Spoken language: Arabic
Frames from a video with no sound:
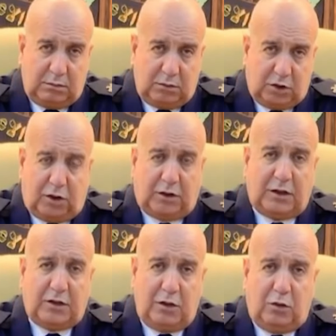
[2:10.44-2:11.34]

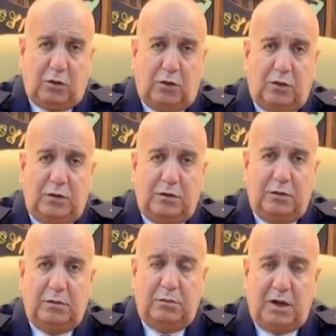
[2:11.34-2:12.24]
شرطة العقود
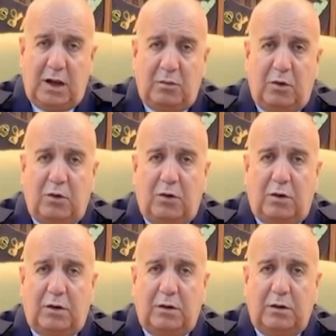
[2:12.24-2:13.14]
من
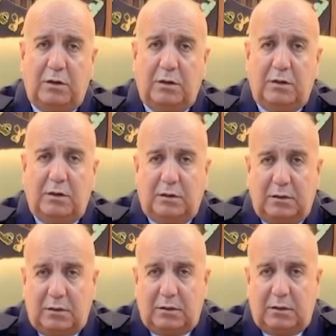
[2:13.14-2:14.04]
المرور
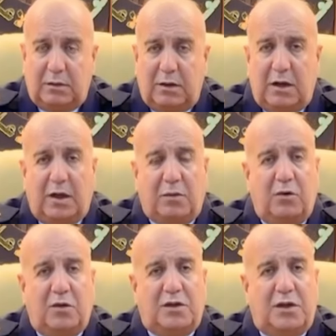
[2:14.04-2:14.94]

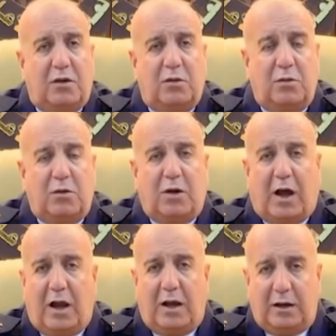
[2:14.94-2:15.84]
لينظمون السير والمرور
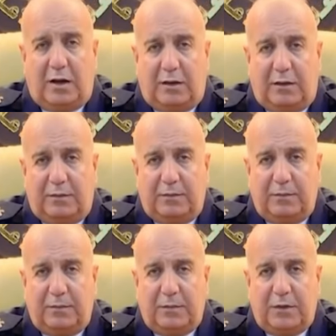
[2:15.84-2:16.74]
حاليا
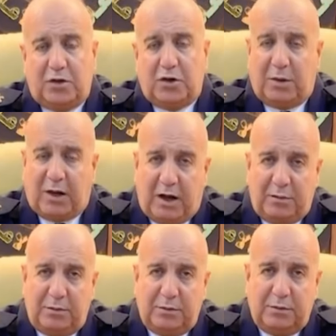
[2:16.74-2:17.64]

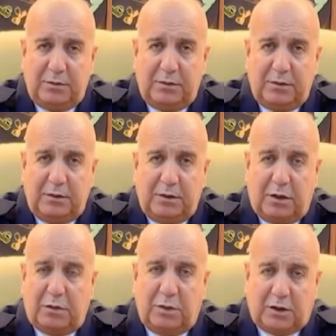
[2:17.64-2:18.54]
شباب
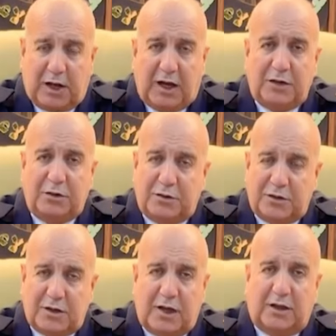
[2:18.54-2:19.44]
18
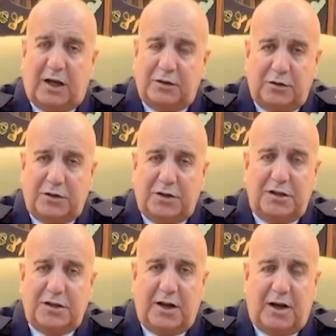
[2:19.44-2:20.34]
و19 و20
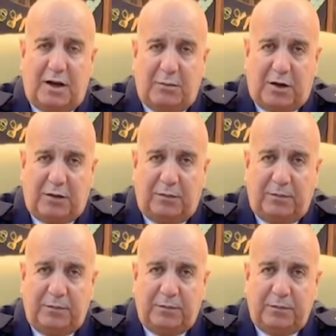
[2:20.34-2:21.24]
سنة أعمارهم
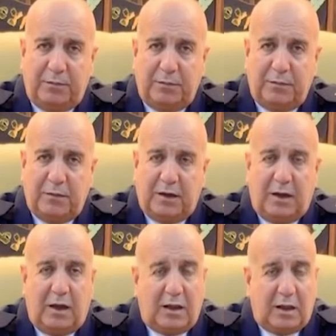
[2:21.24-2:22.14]

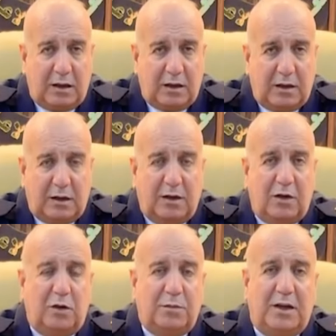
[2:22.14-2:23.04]
إذا احنا
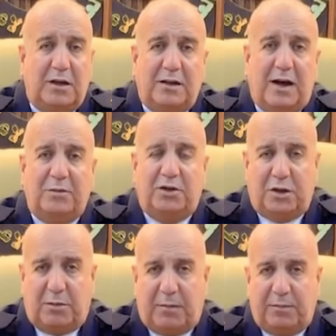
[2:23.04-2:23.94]
اليوم بدنا ندعم الشباب